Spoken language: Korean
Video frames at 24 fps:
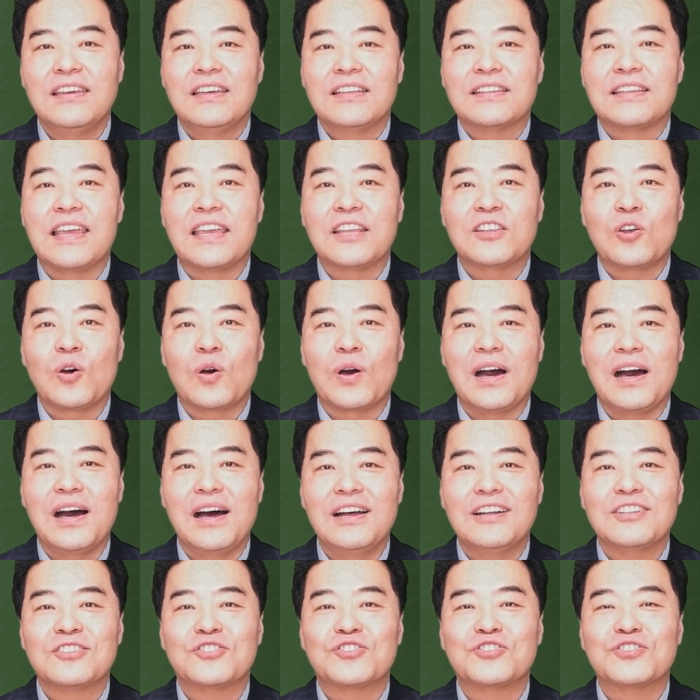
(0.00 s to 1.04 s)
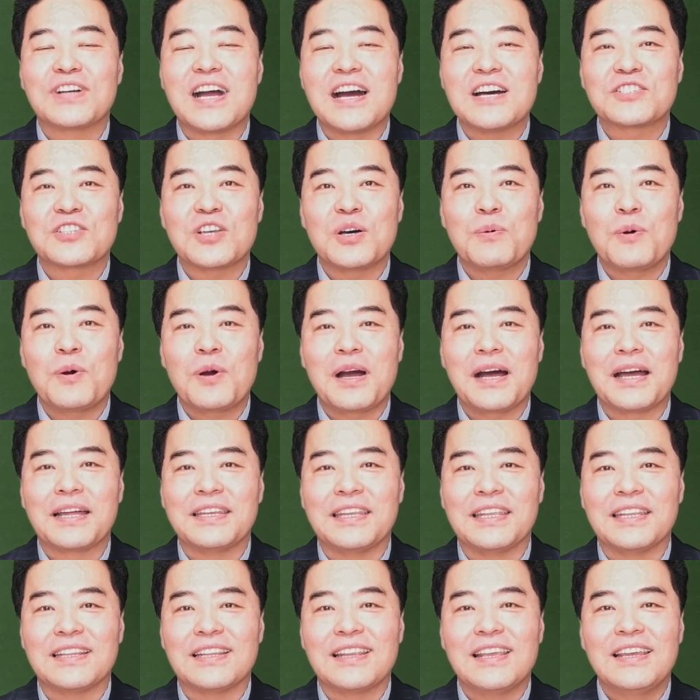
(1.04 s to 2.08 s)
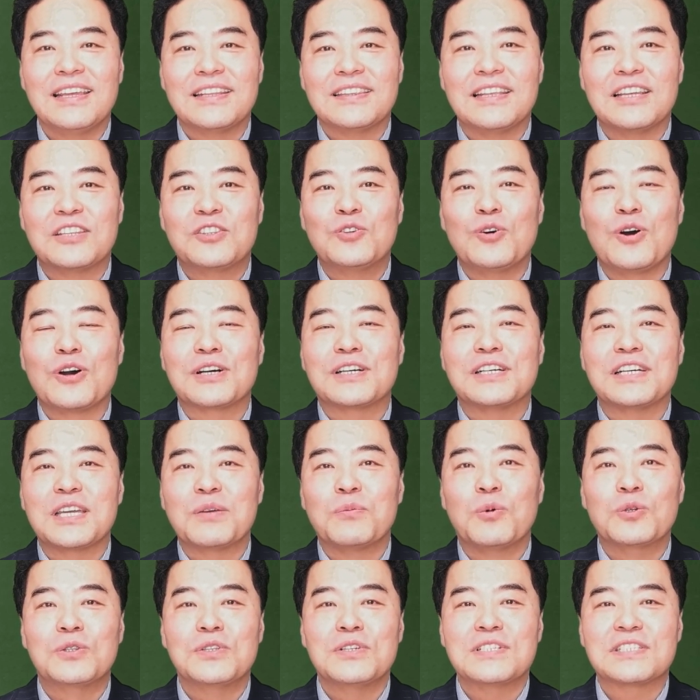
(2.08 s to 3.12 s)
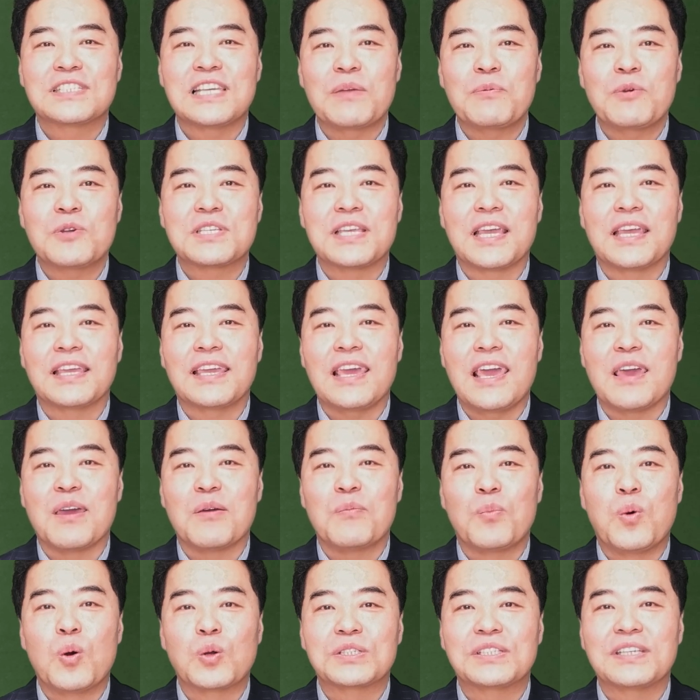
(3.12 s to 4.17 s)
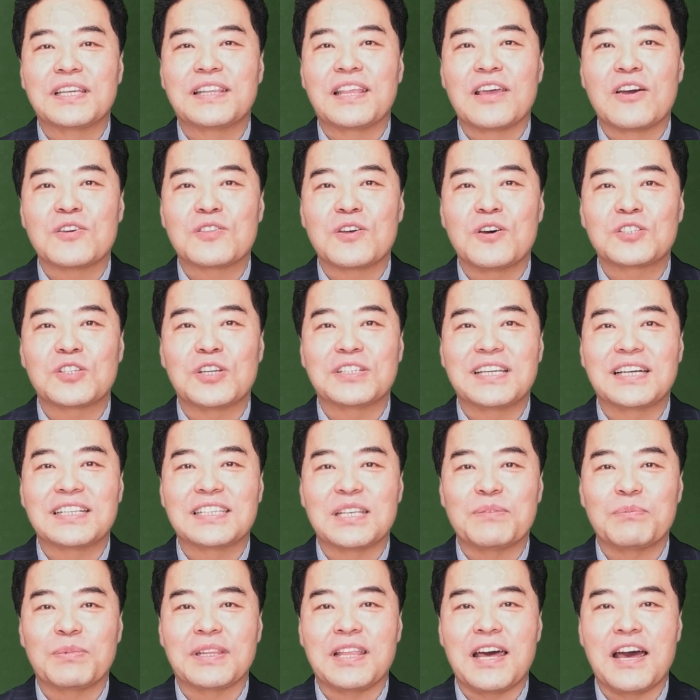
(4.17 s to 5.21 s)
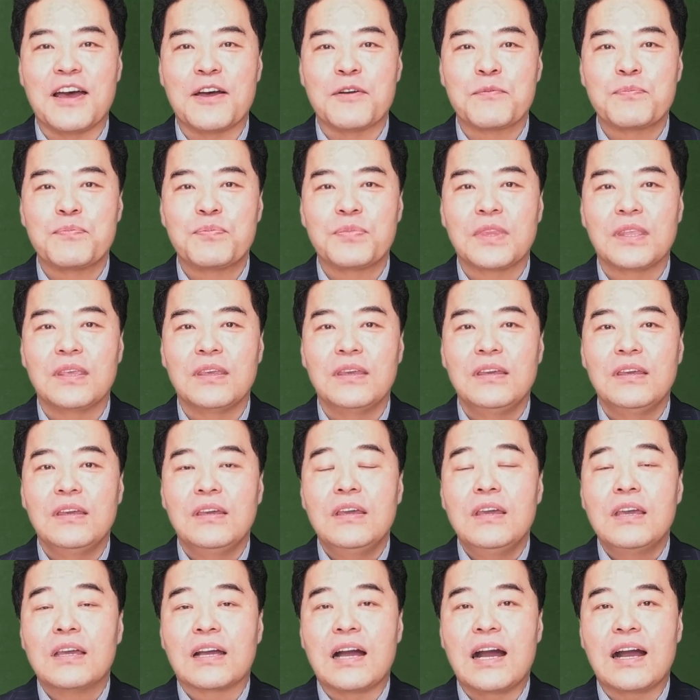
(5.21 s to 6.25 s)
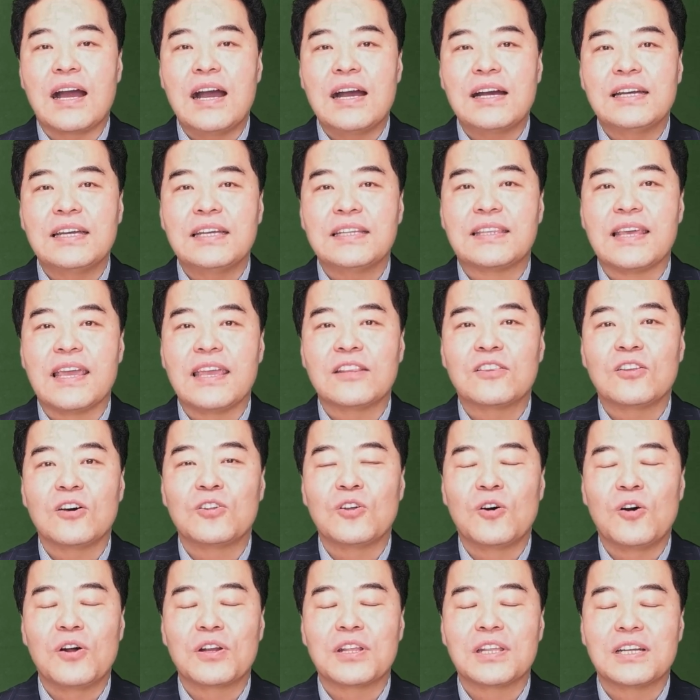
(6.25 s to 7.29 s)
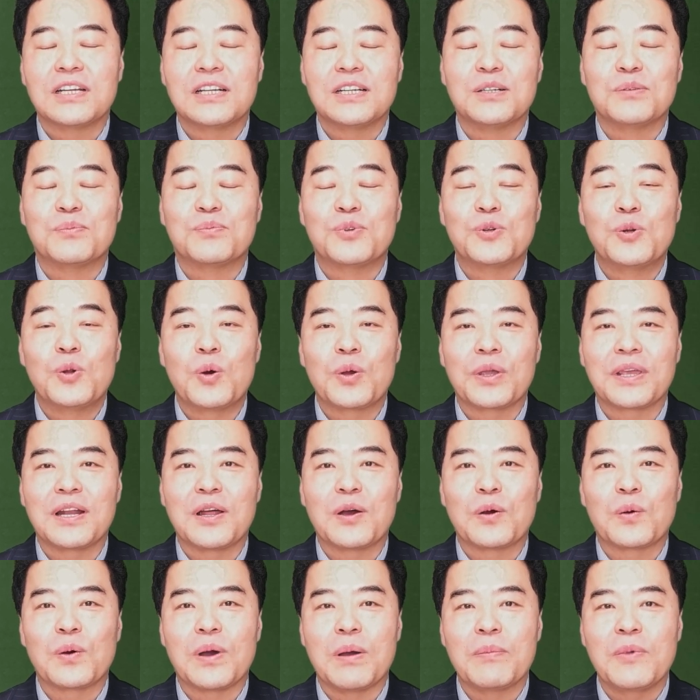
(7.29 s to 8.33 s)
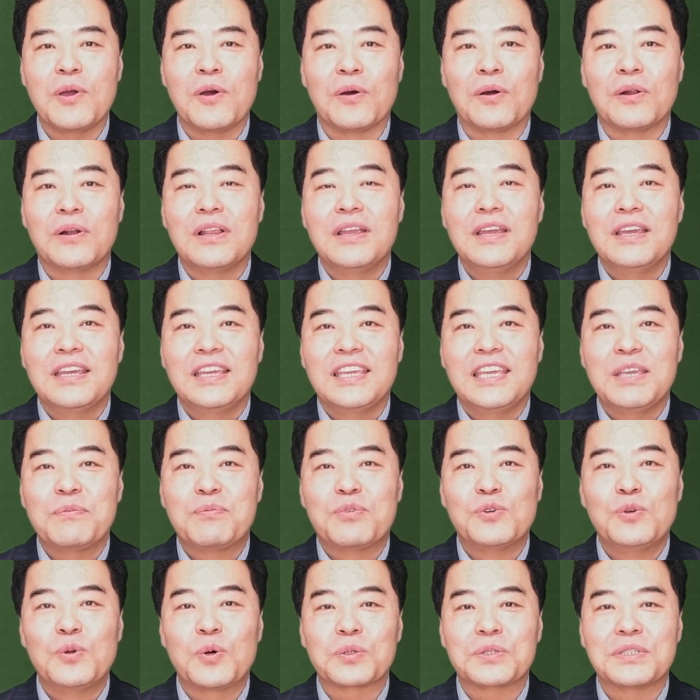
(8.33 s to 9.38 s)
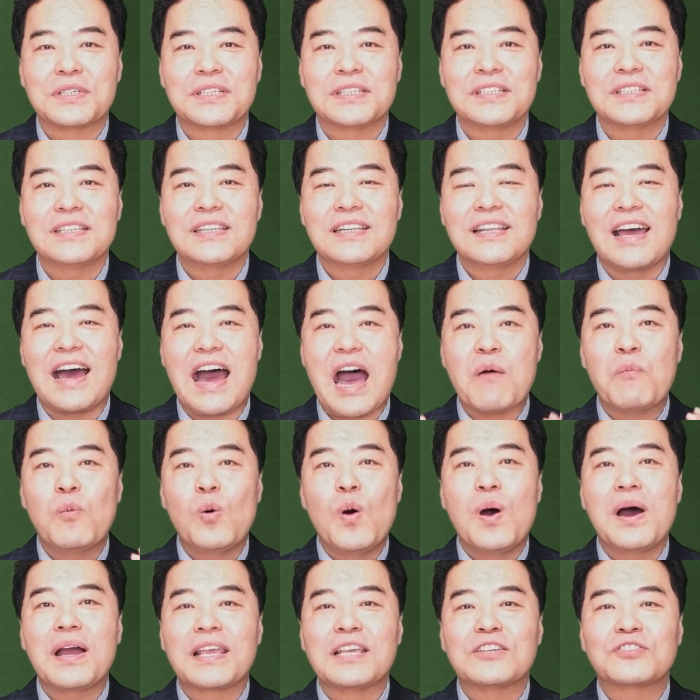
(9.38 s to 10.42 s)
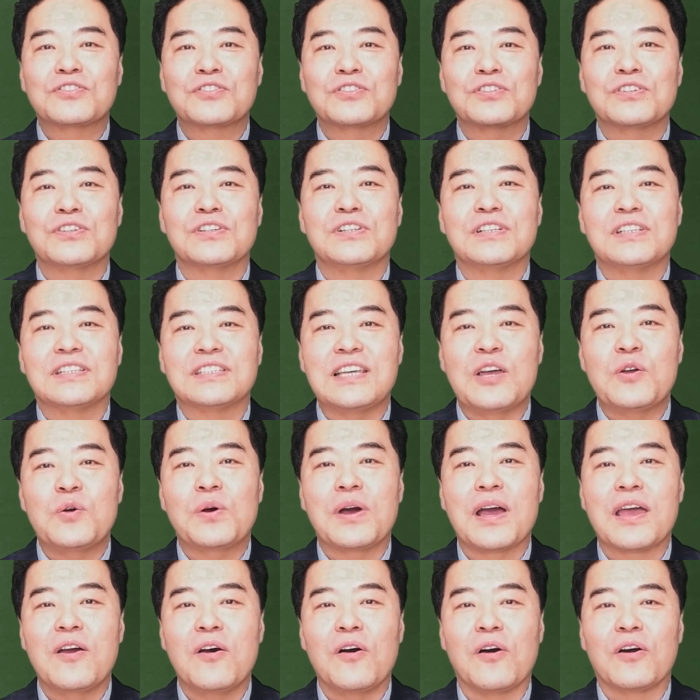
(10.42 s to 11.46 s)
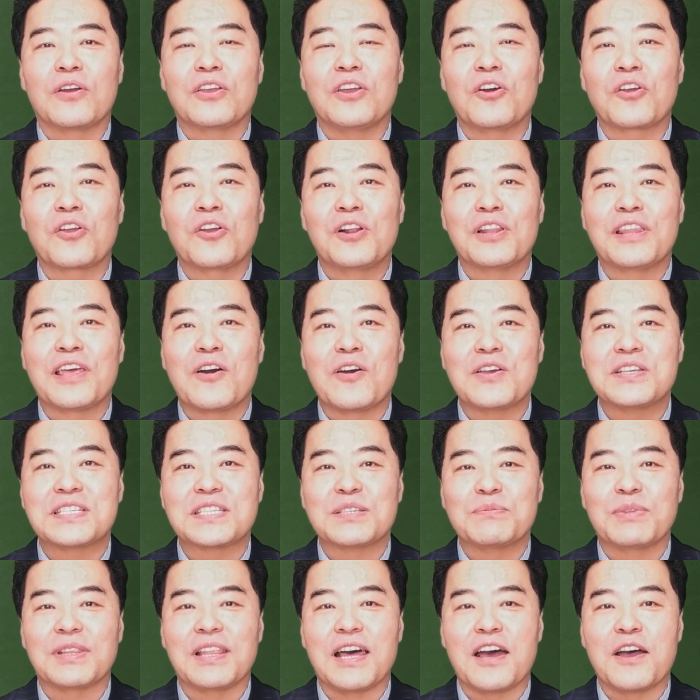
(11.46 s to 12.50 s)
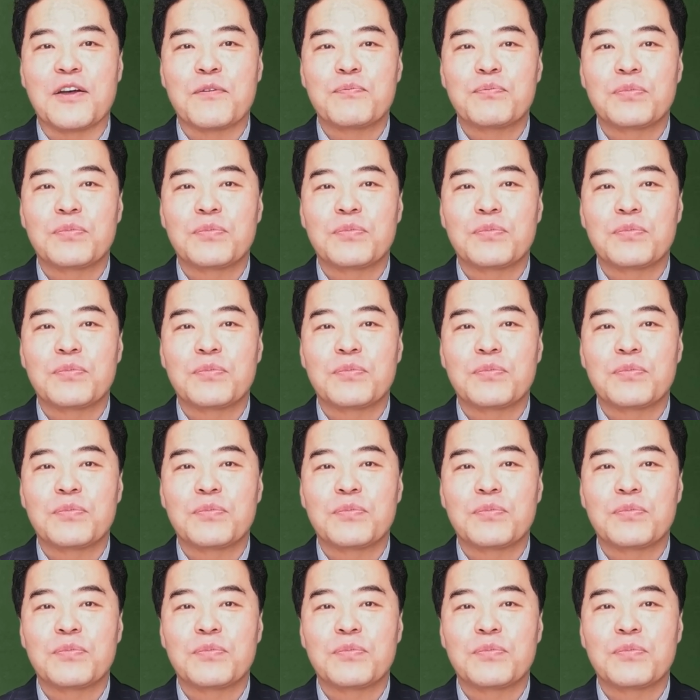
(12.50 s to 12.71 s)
데이터가 중앙 서버가 아닌 네트워크의 모든 참여자에게 복제되어서 저장됩니다 각각의 데이터 덩어리를 블록이라고 하며 이 블록들은 암호화 기술을 사용하여 연결되어 있습니다.